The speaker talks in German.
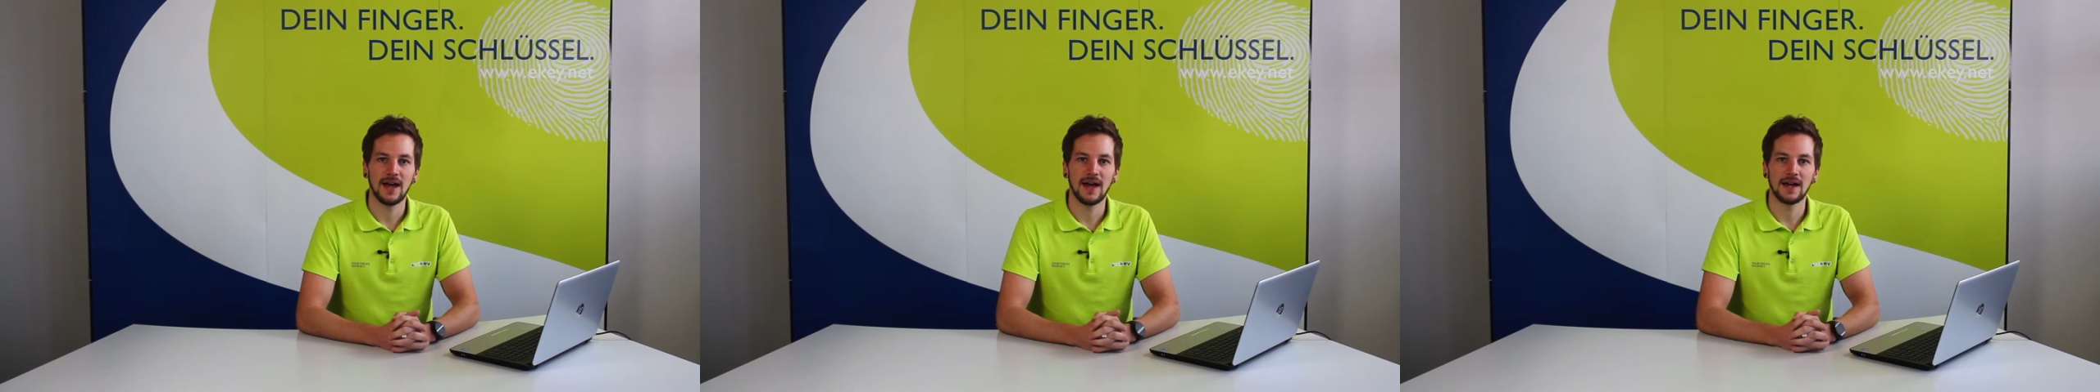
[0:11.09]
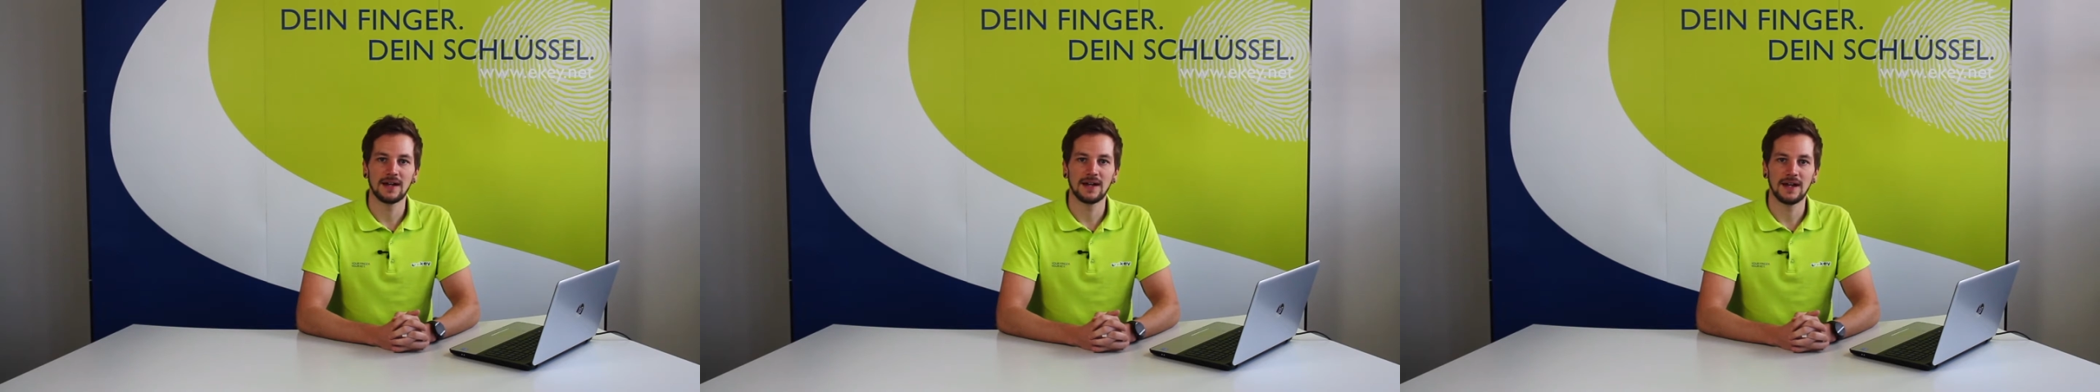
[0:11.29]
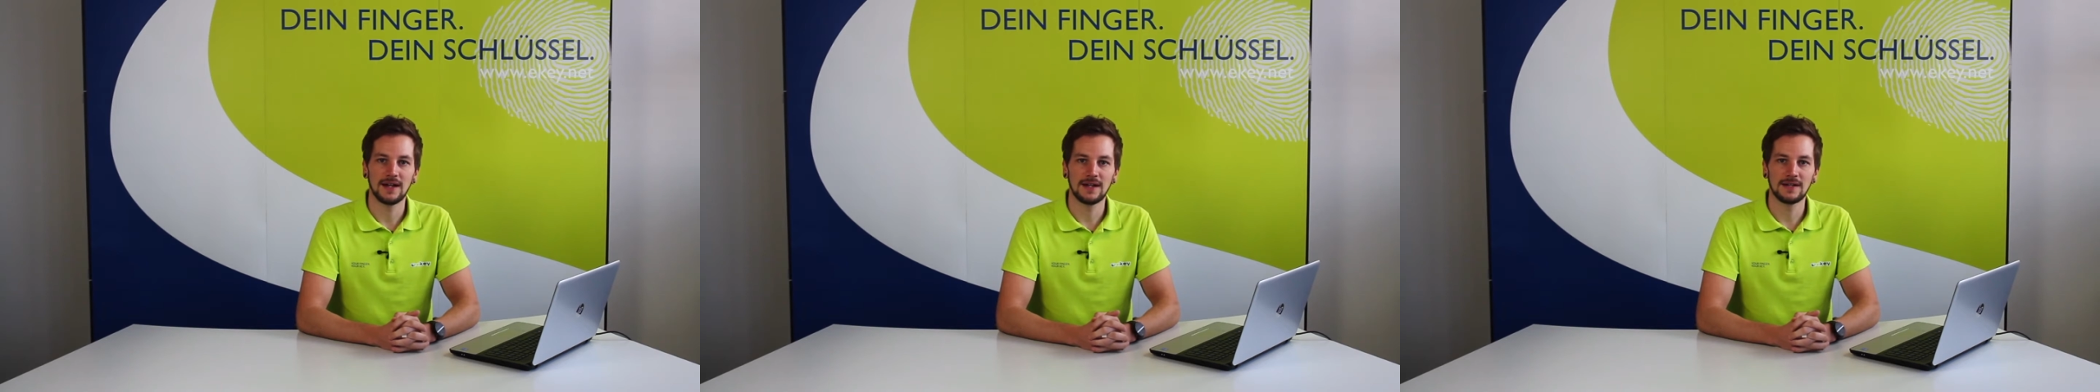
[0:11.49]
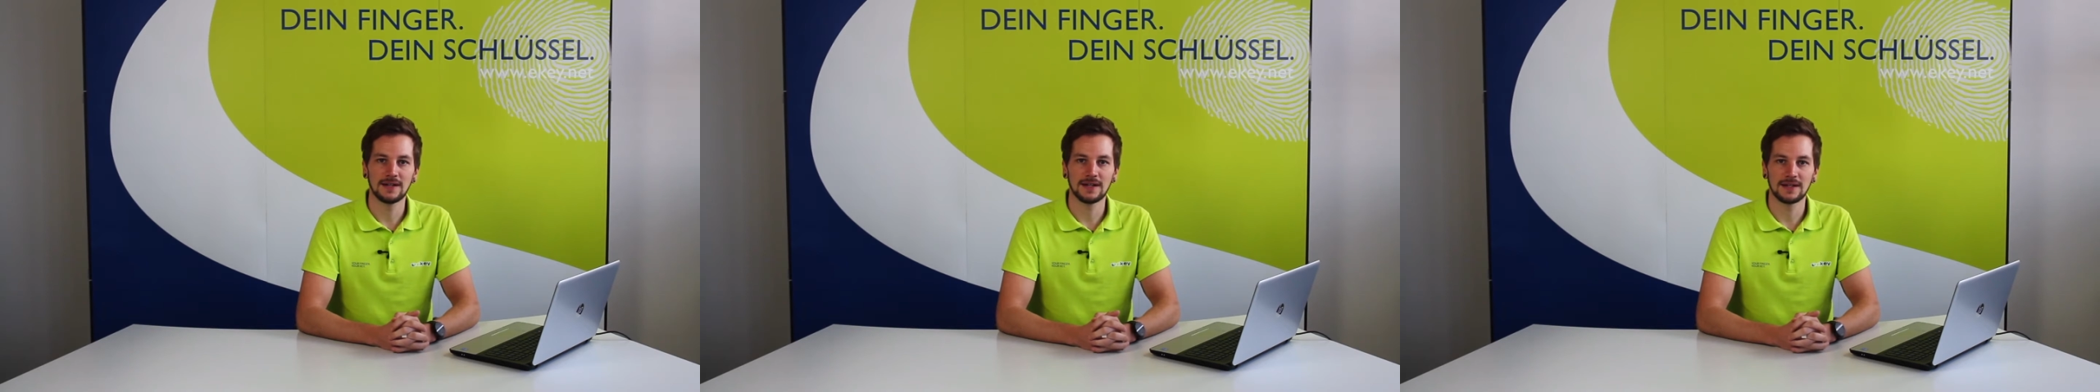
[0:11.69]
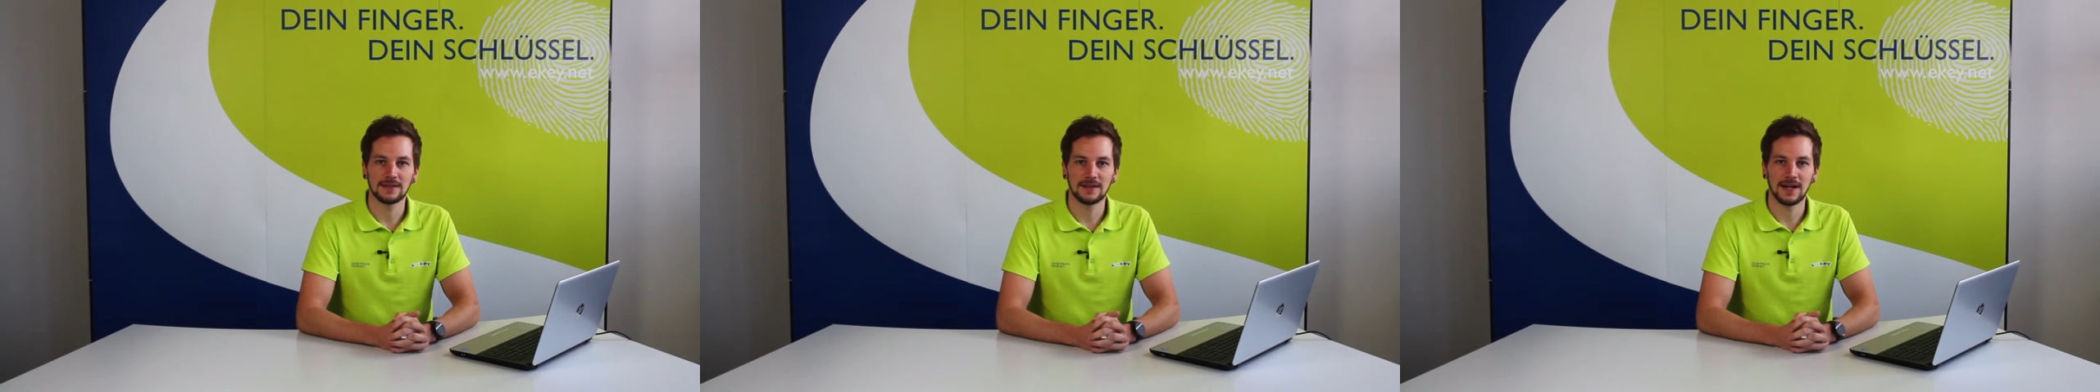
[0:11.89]
eine
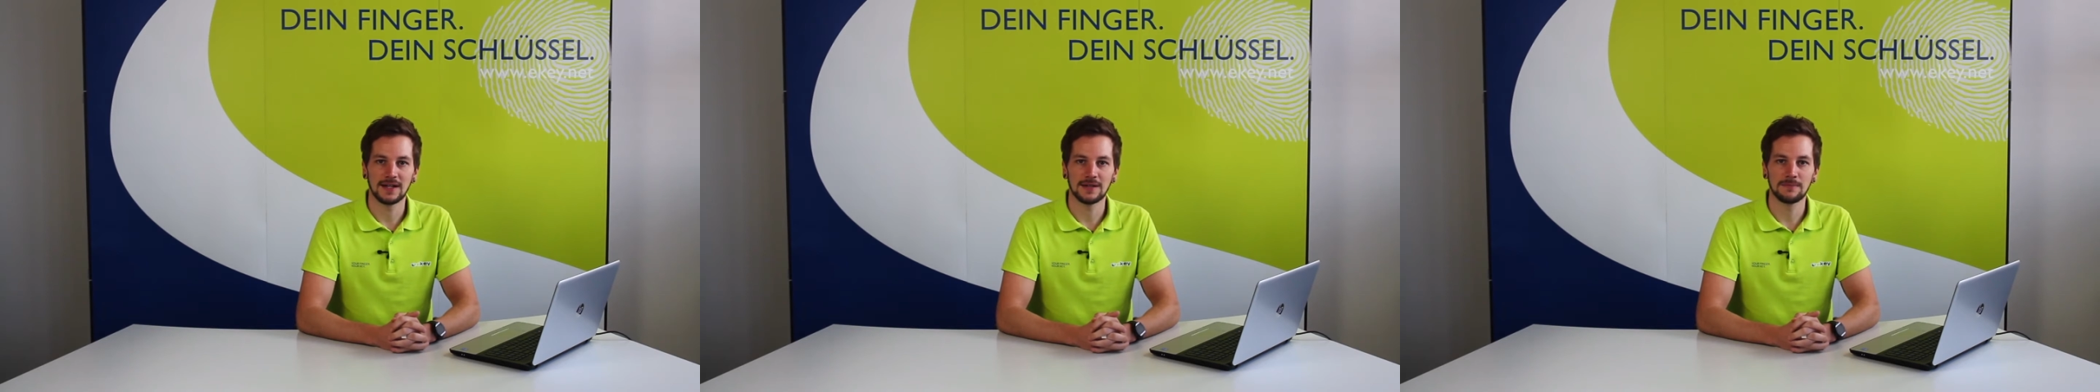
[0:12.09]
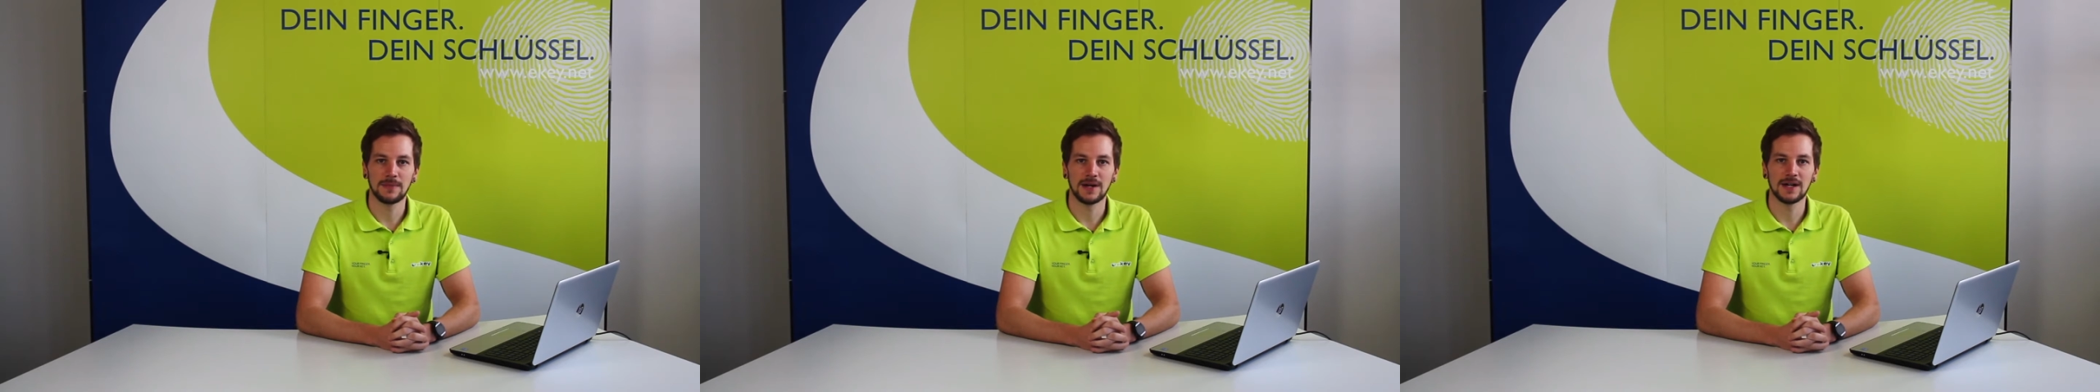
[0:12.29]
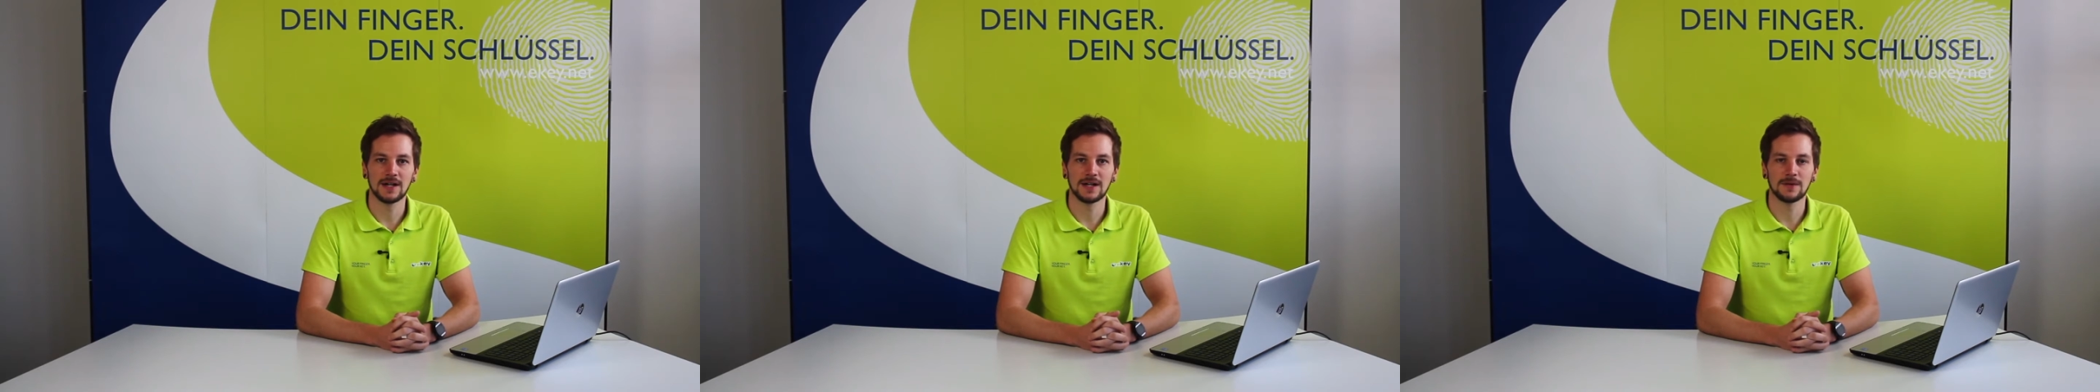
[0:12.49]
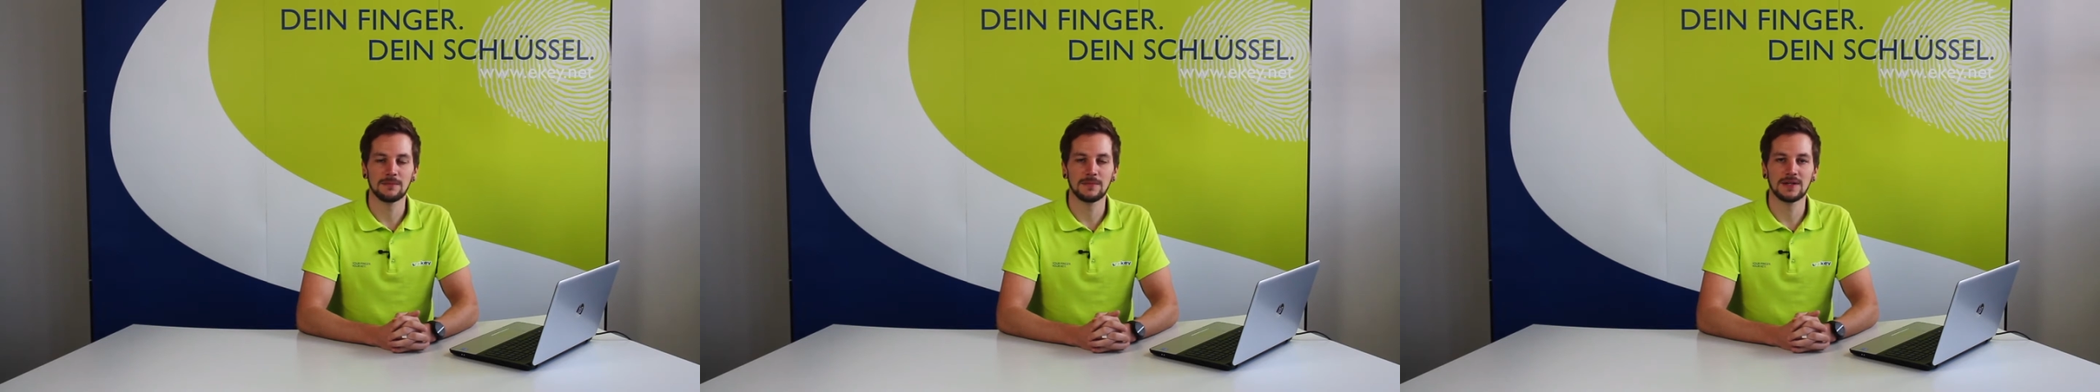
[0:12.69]
ältere Datenbank